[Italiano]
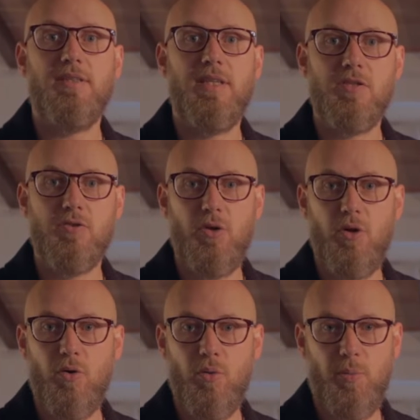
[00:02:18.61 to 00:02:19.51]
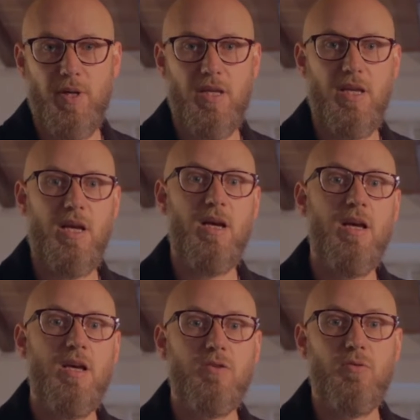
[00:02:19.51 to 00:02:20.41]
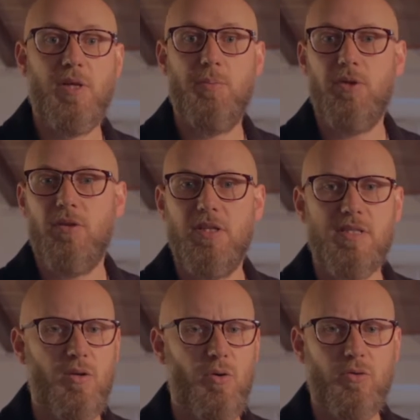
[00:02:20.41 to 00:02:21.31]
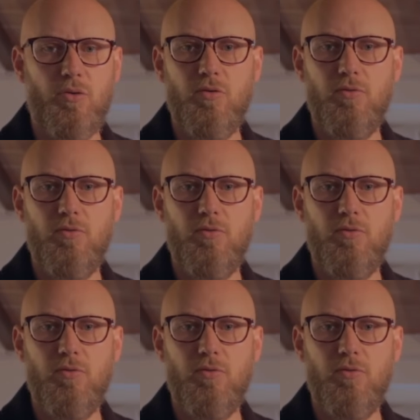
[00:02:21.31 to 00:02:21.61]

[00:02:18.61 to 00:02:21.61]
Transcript: da soli o in compagnia, sul tappeto del salotto,